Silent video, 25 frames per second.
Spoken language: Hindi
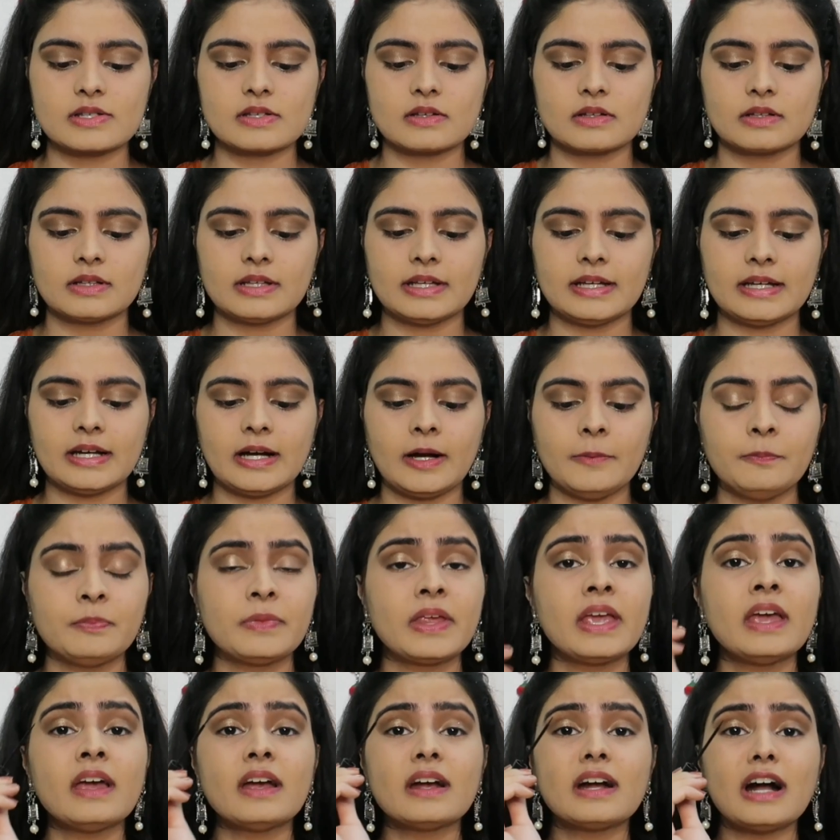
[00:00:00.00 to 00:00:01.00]
कर सकते हैं
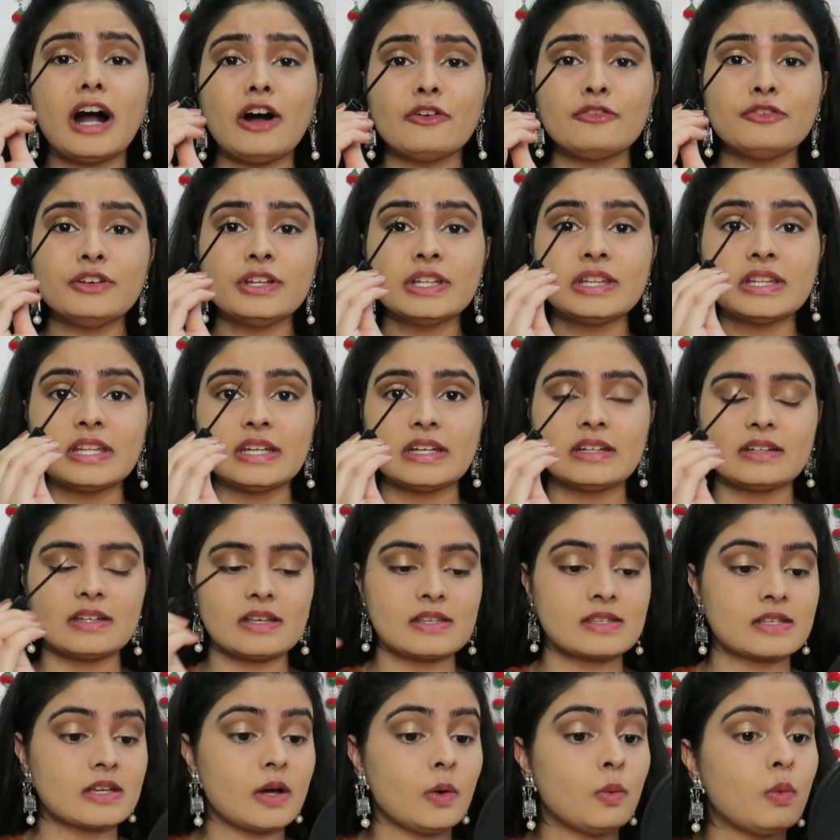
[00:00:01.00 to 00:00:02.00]
आप काफ़ी थिन
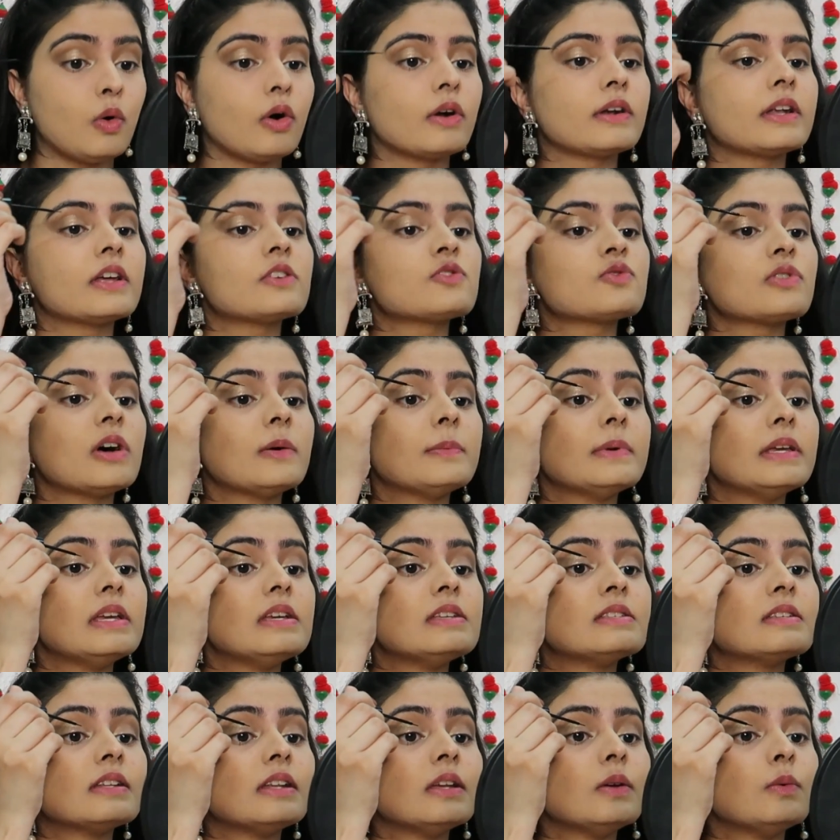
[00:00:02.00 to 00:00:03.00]
इसका वॉन्ड है सो आप
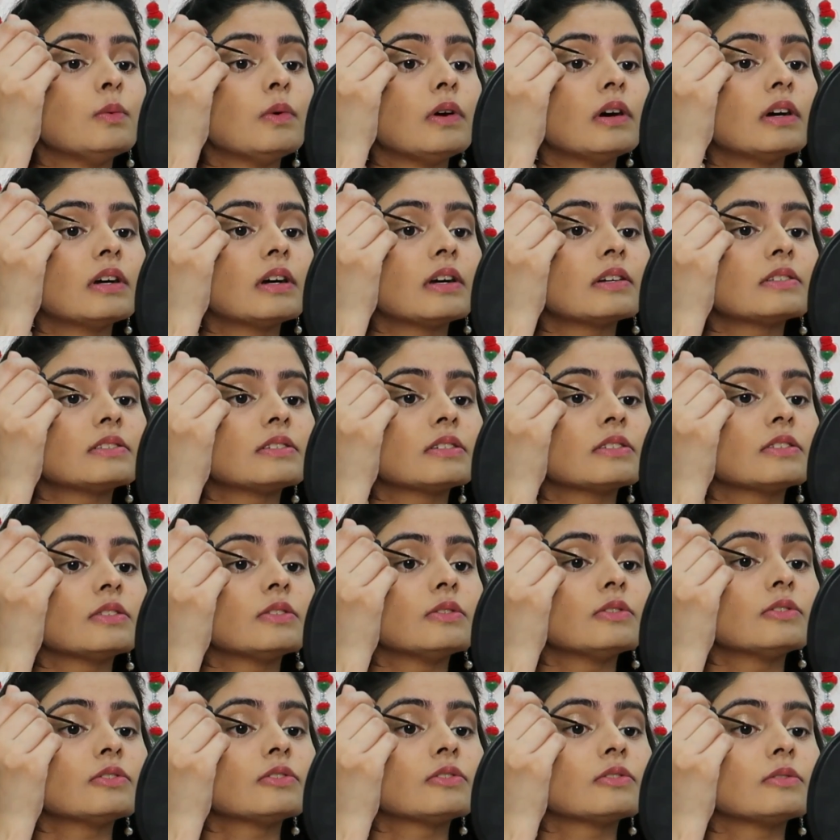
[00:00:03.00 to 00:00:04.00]
इजिली वर्क कर
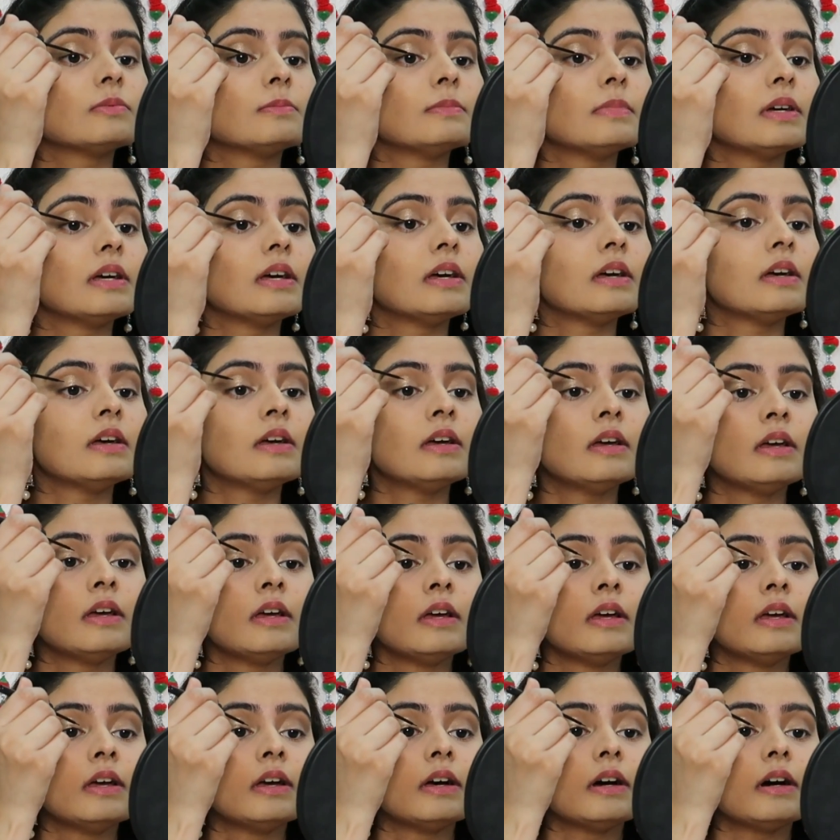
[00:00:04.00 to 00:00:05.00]
सकते हो सो मैं
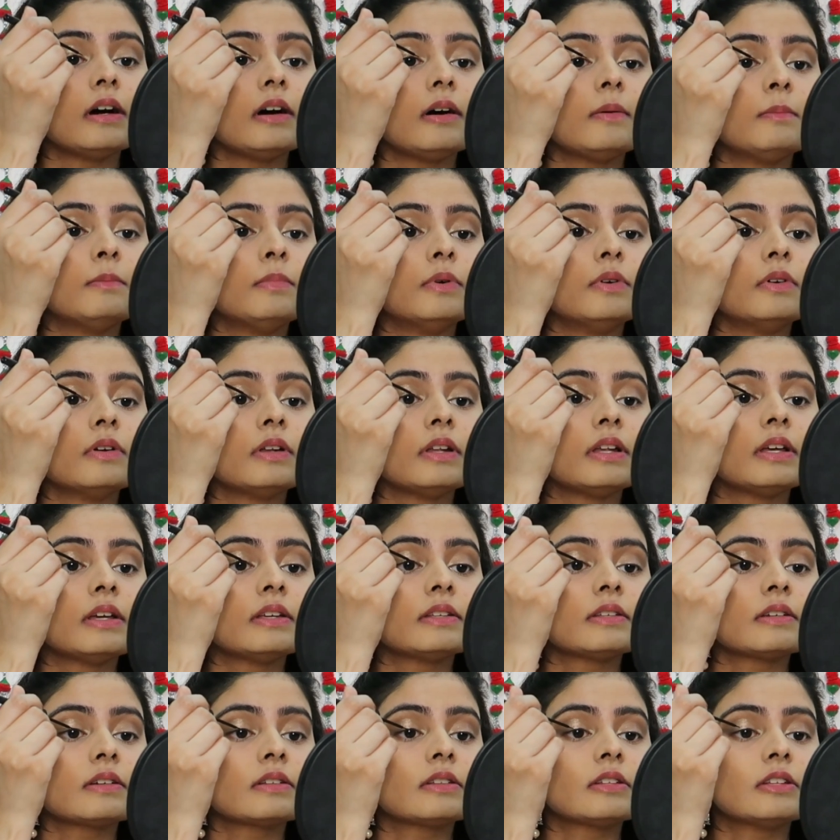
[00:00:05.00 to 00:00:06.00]
अब बोल
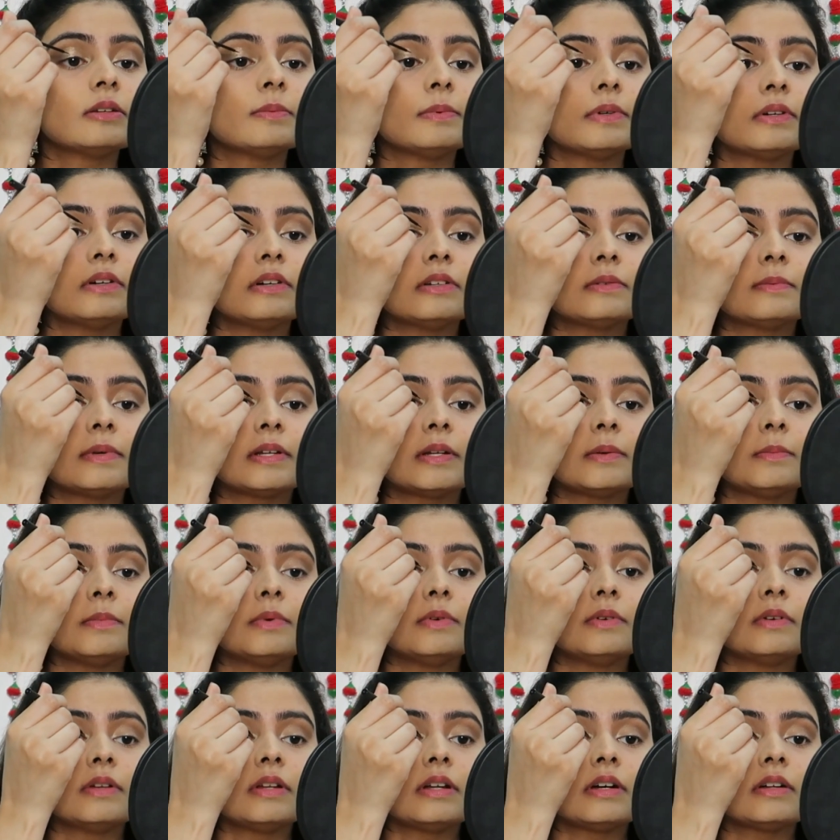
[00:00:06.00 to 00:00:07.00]
नहीं सकती बिकॉज मैंने
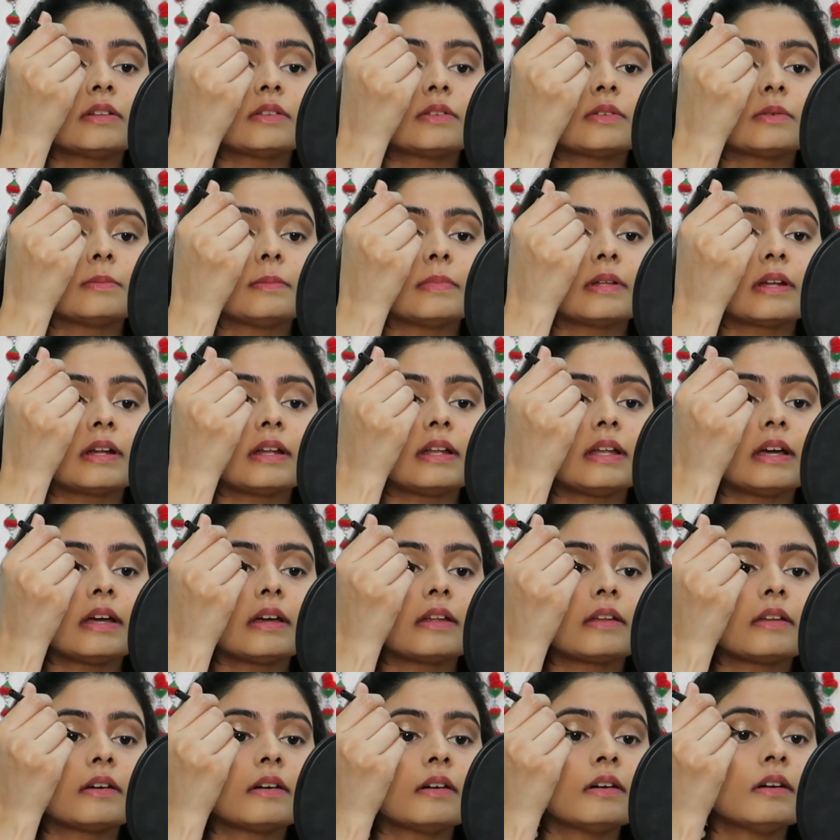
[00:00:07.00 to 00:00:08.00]
बोला तो मेरा
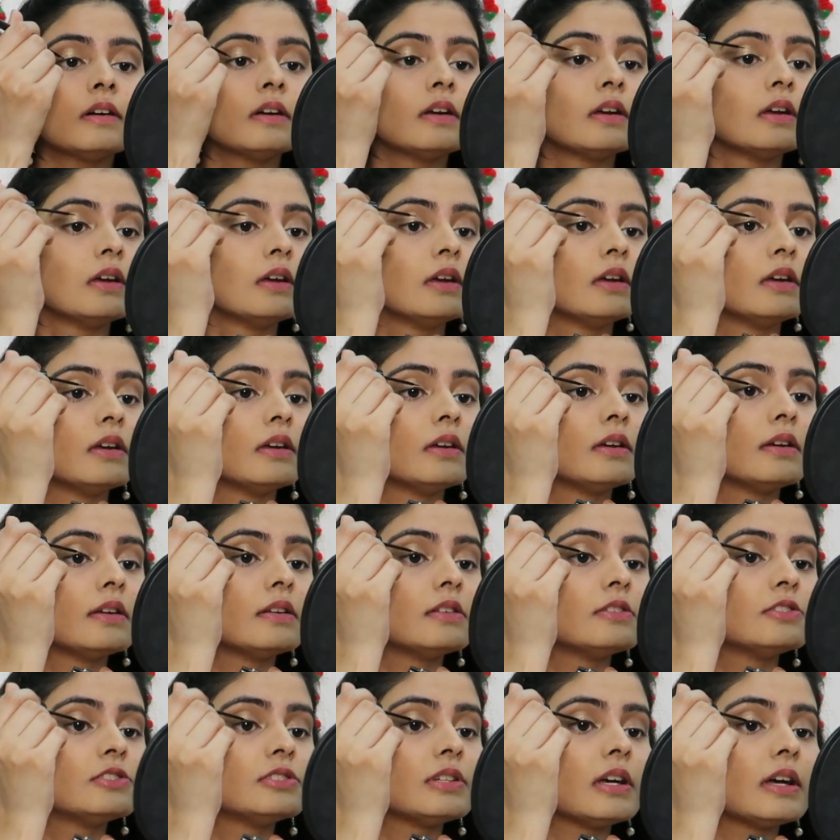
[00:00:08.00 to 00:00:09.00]
लाइनर
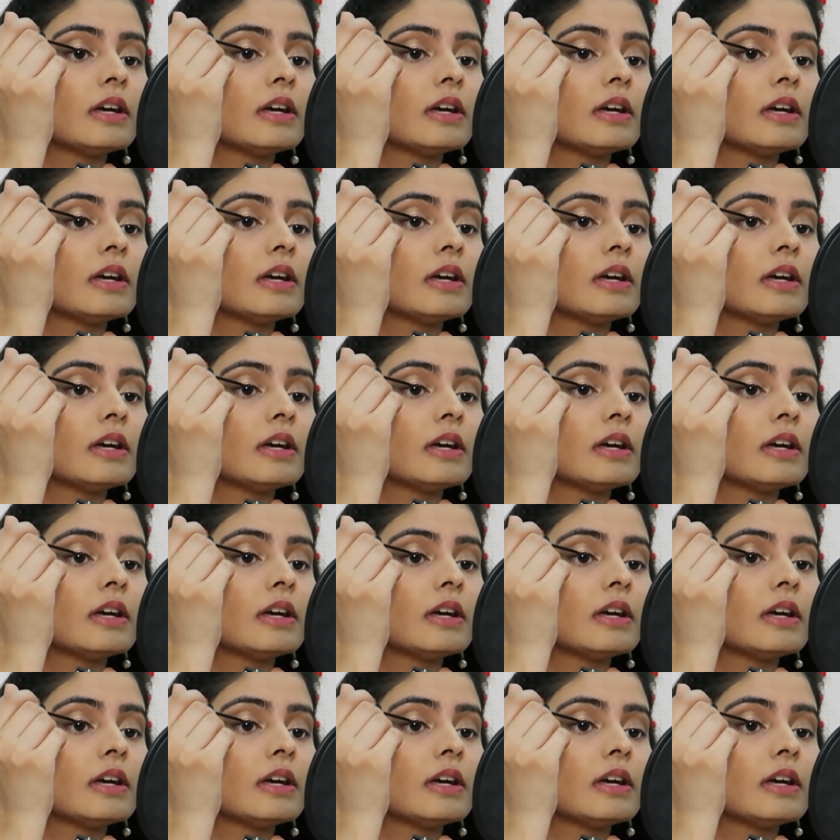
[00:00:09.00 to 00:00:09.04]
हिल